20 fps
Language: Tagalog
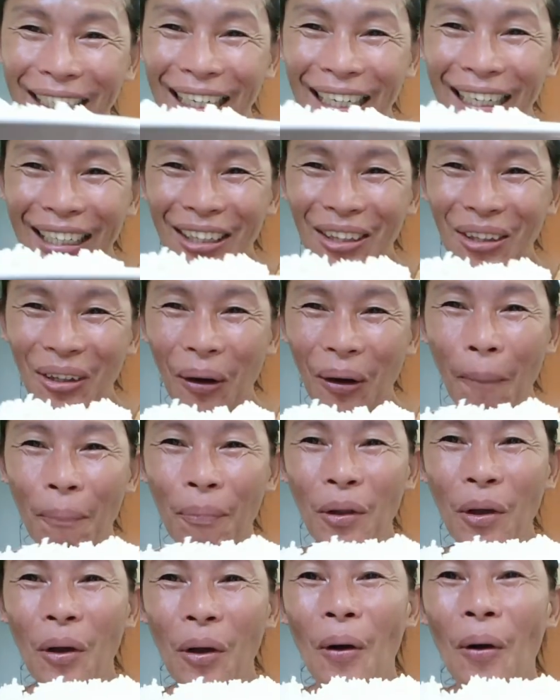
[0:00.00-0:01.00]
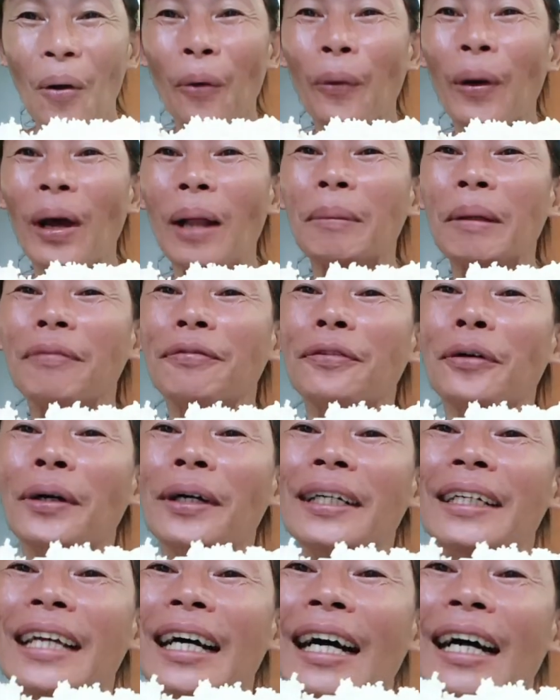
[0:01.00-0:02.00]
na ito? Well,
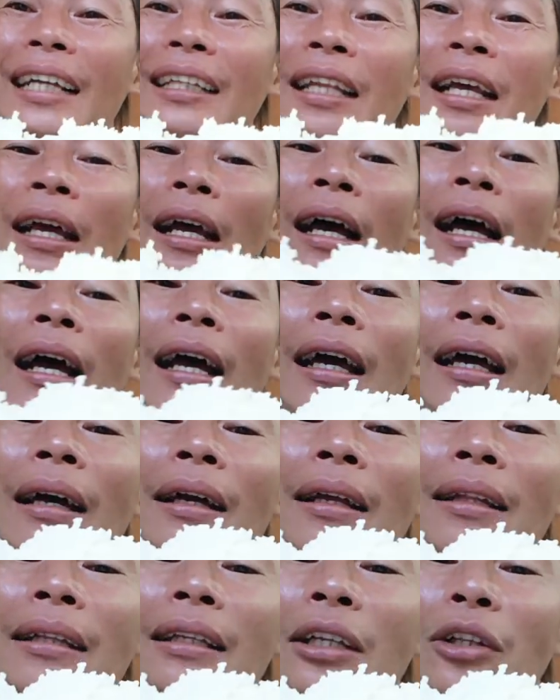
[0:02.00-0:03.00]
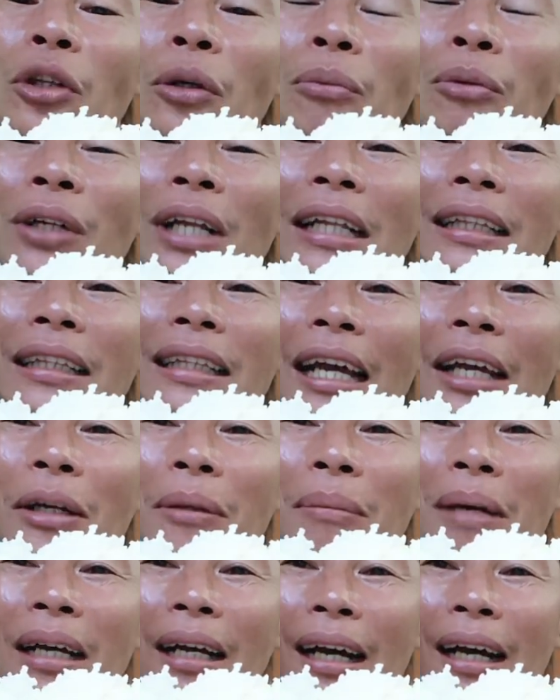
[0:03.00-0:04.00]
before that, dito muna
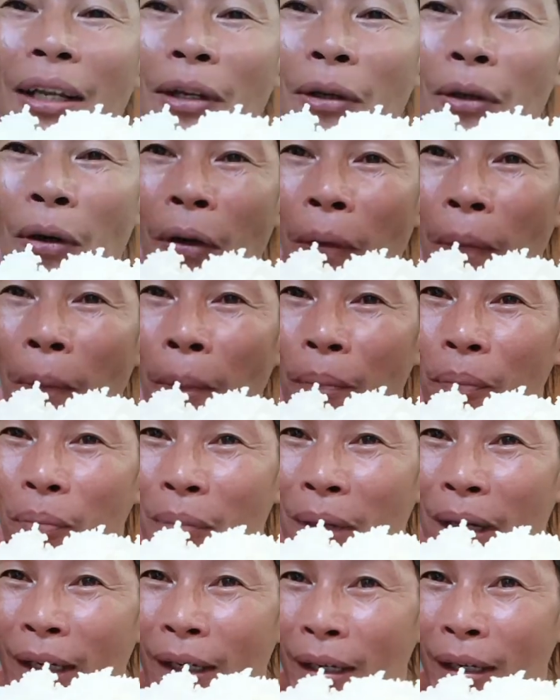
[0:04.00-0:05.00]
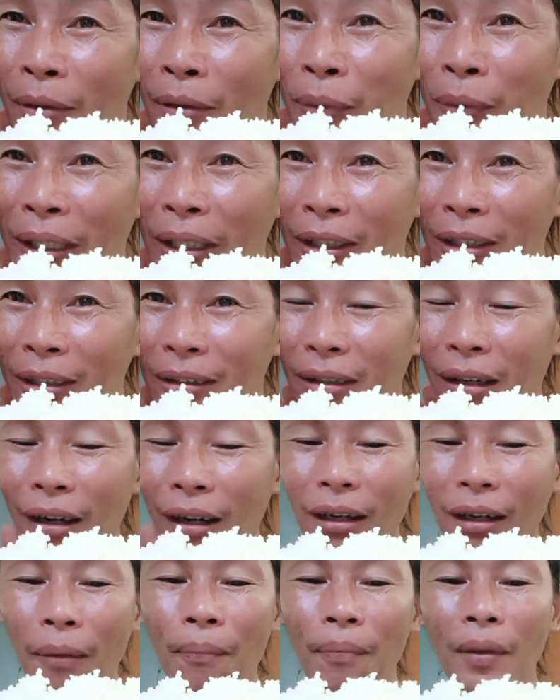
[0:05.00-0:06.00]
tayo mag-ano, mag-real uh,
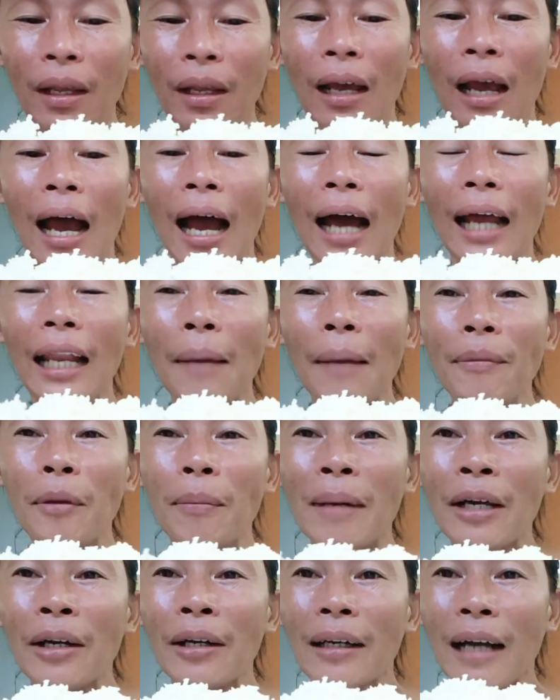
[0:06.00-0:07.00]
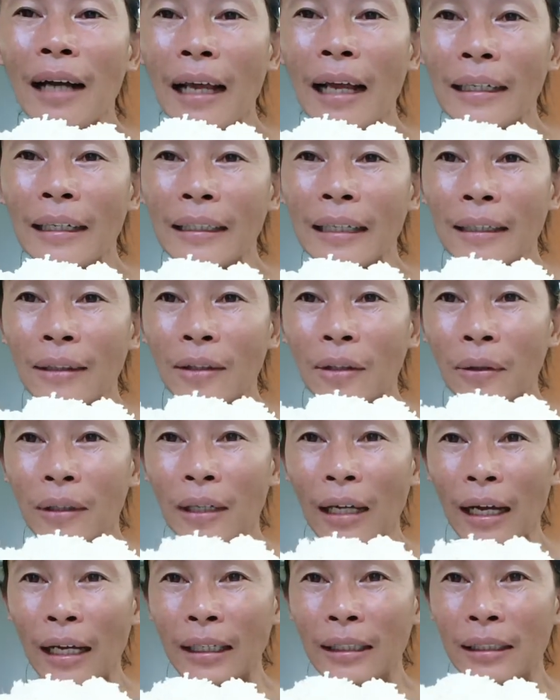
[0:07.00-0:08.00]
talk. Alam nyo ba yung kanin na to
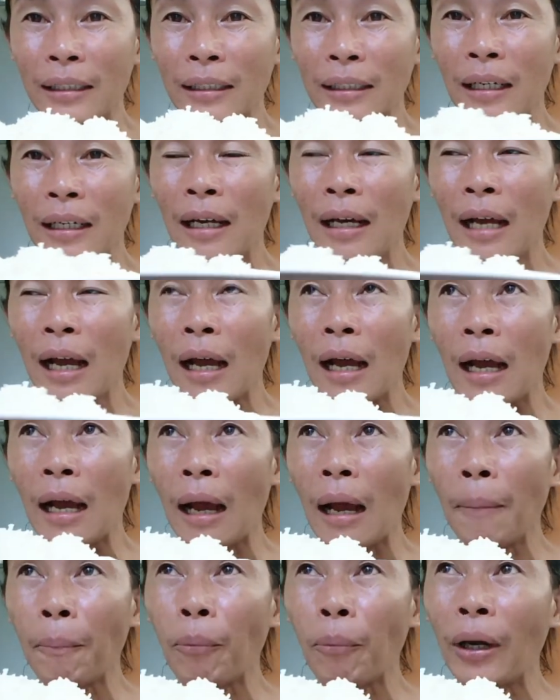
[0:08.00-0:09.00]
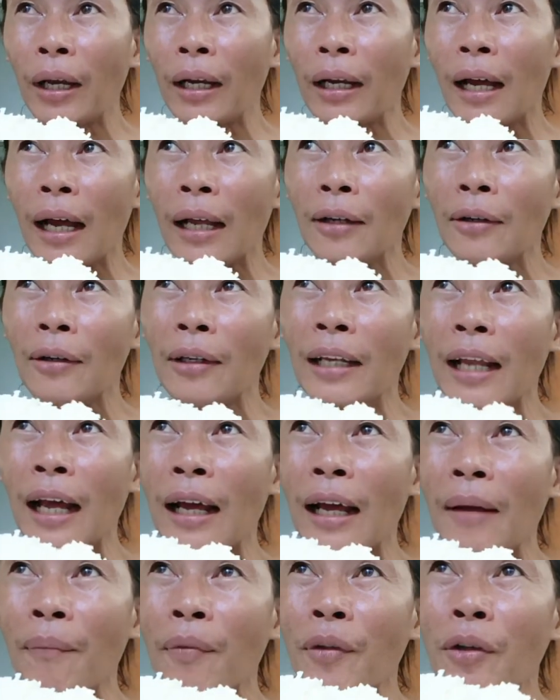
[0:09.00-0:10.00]
guys? Uh, ah, apwera ano
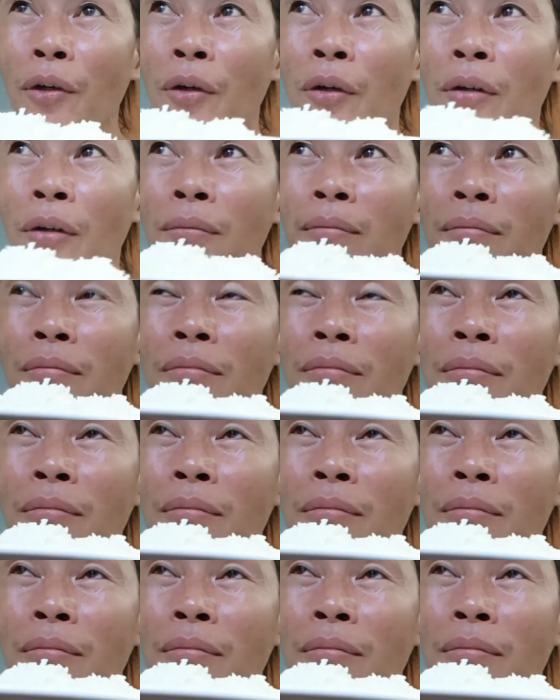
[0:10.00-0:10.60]
lang, yung